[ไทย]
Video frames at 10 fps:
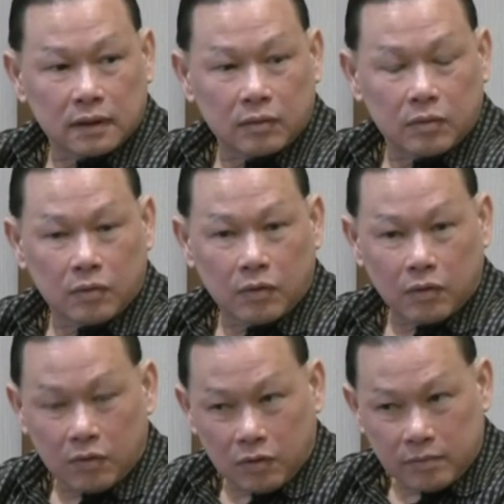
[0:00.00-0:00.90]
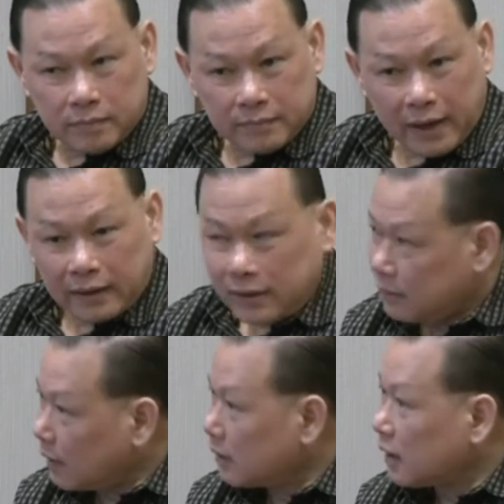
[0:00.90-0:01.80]
โอ้โหแหม
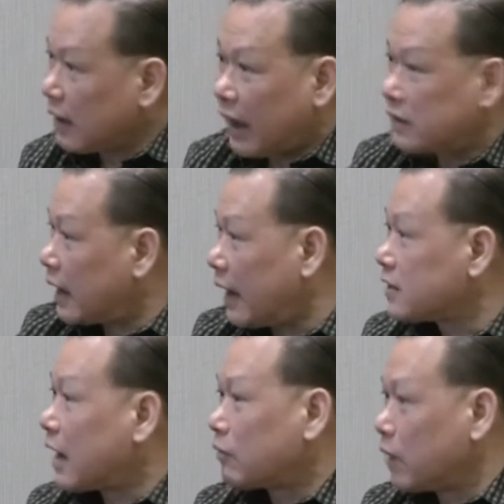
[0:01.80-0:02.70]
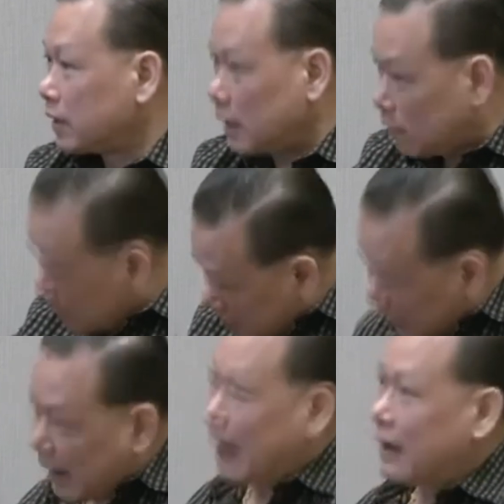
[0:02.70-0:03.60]
นี่นี่นี่ใครจะให้จัดเวทีวันี่
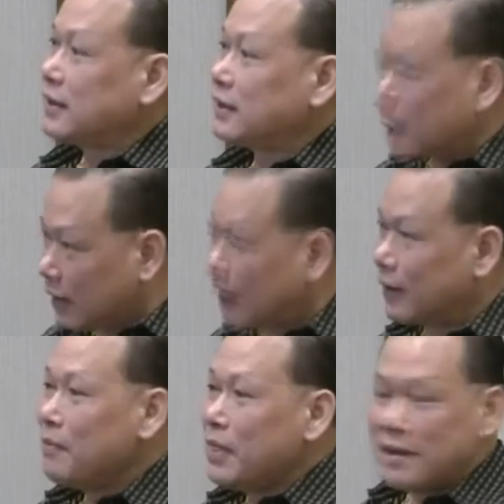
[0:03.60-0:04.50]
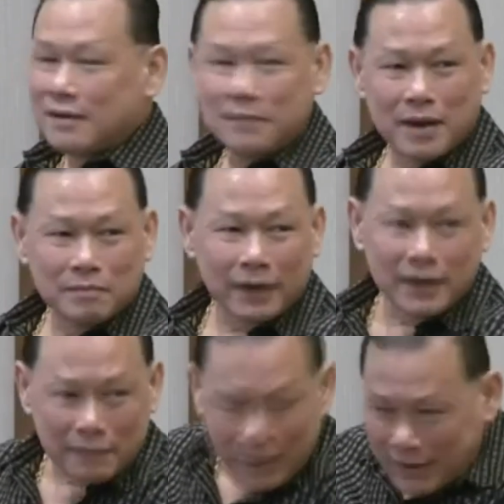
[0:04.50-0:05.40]
แหมจริงเขาบอกๆไม่
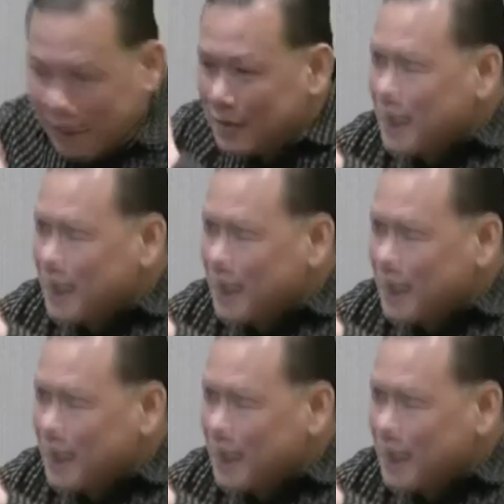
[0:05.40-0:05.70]
นี่มัน